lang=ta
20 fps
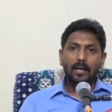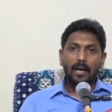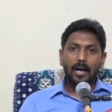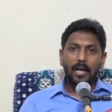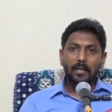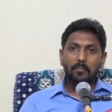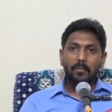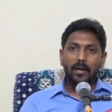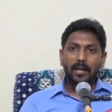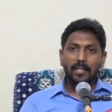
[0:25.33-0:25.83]

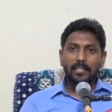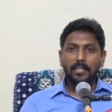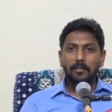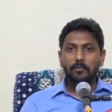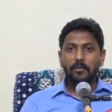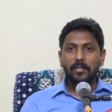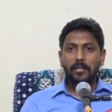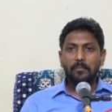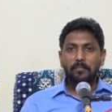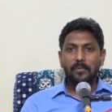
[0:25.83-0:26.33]
அன்பான
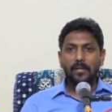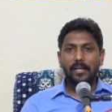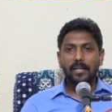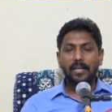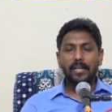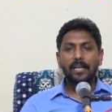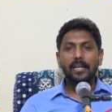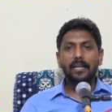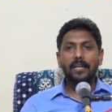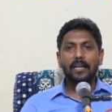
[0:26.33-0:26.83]
தேவனுடைய
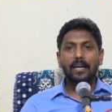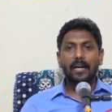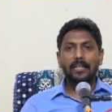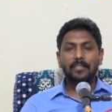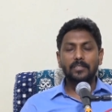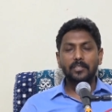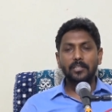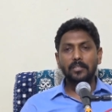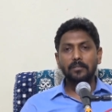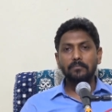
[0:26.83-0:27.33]
பிள்ளைகளே
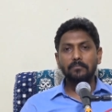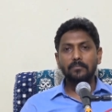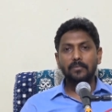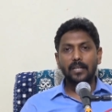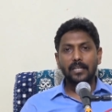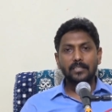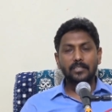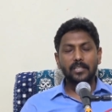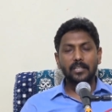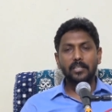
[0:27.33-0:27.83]
கர்த்தரும்
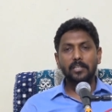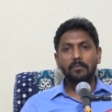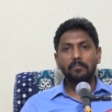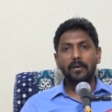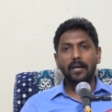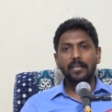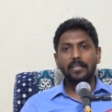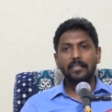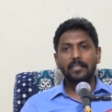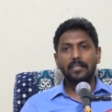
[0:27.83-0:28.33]

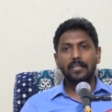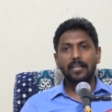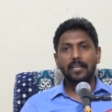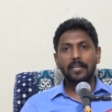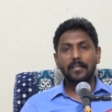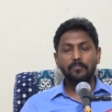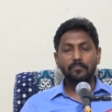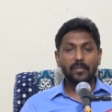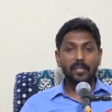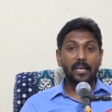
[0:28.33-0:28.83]
இரட்சகருமாய் இருக்கிற
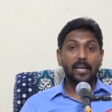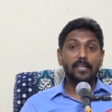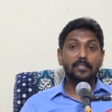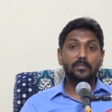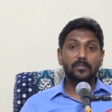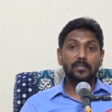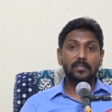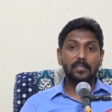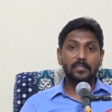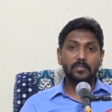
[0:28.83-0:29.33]

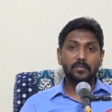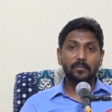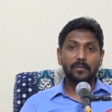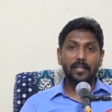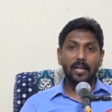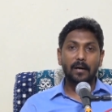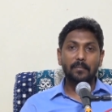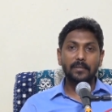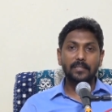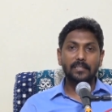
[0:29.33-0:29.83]
இயேசு
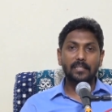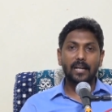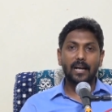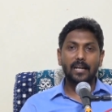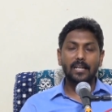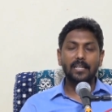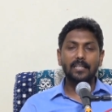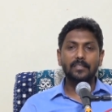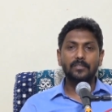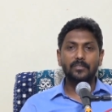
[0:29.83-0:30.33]
கிறிஸ்துவின்
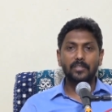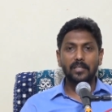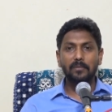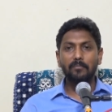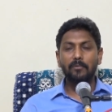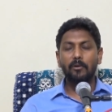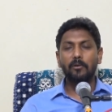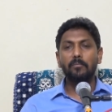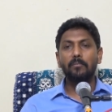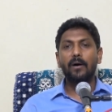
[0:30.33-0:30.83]
நாமத்தினாலே
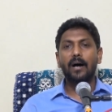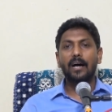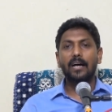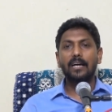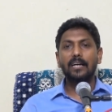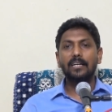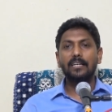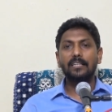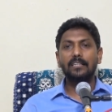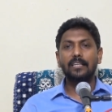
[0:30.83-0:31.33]

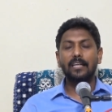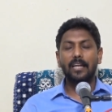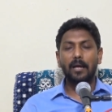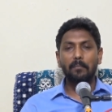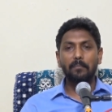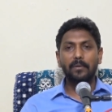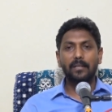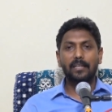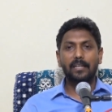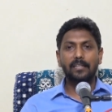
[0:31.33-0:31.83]
திரும்பவுமாக இந்த
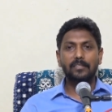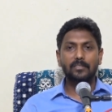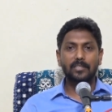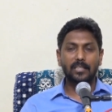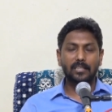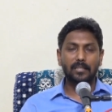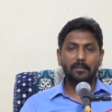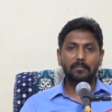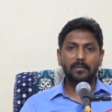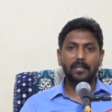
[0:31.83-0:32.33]
நம்பிக்கையின்
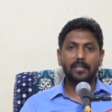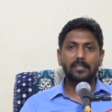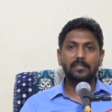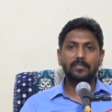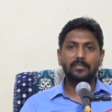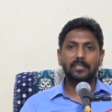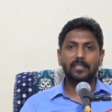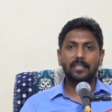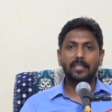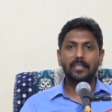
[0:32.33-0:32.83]
சத்தம்
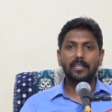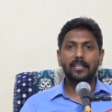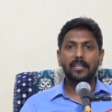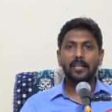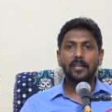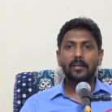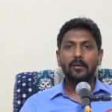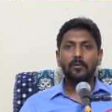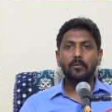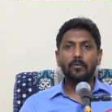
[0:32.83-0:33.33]
நிகழ்ச்சிக்கு
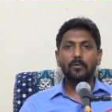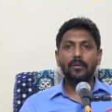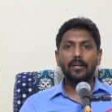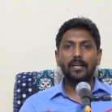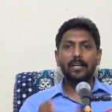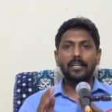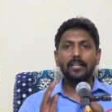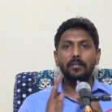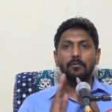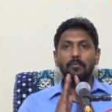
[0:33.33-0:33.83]

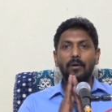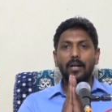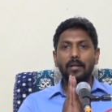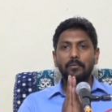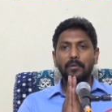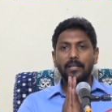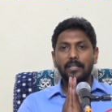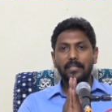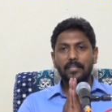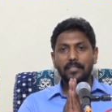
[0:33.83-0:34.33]
உங்களை
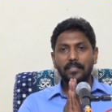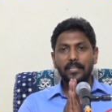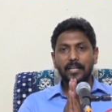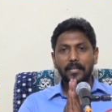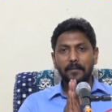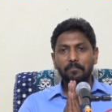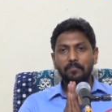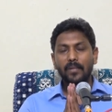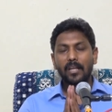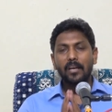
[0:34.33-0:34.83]

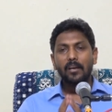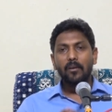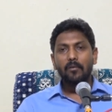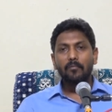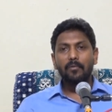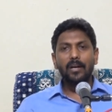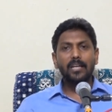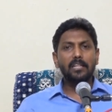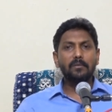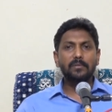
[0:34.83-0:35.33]
வரவேற்கின்றேன்
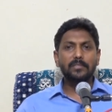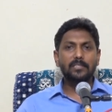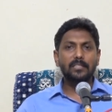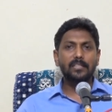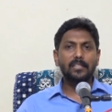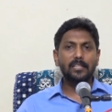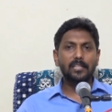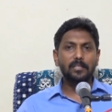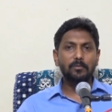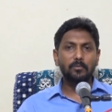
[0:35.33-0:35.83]
வேத
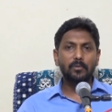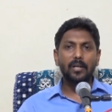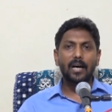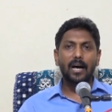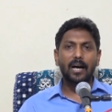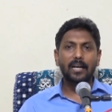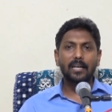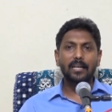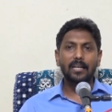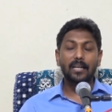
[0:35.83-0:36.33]
வசனங்களின்
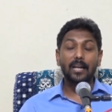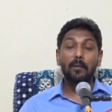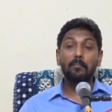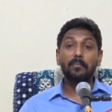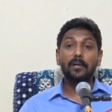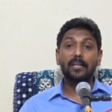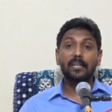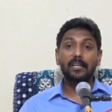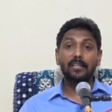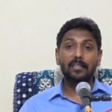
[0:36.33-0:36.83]
ஊடாக
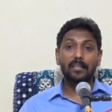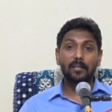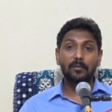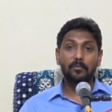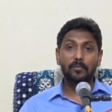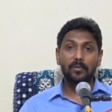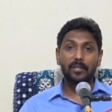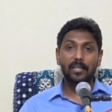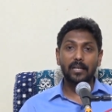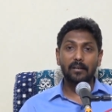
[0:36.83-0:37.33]
நம்பிக்கை
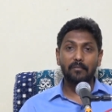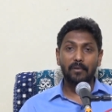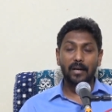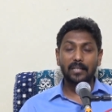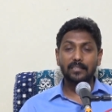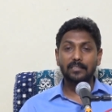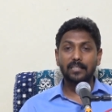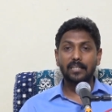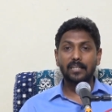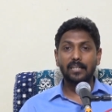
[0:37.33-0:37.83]
தரக்கூடிய
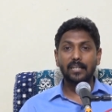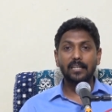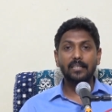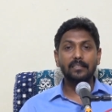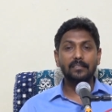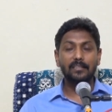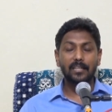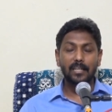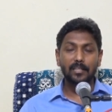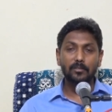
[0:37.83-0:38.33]
வார்த்தைகளை
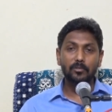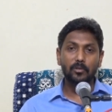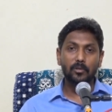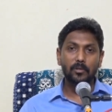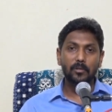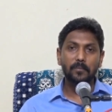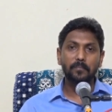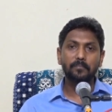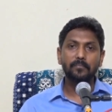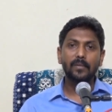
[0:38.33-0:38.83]

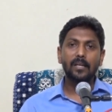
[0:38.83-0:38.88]
தினந்தோறும்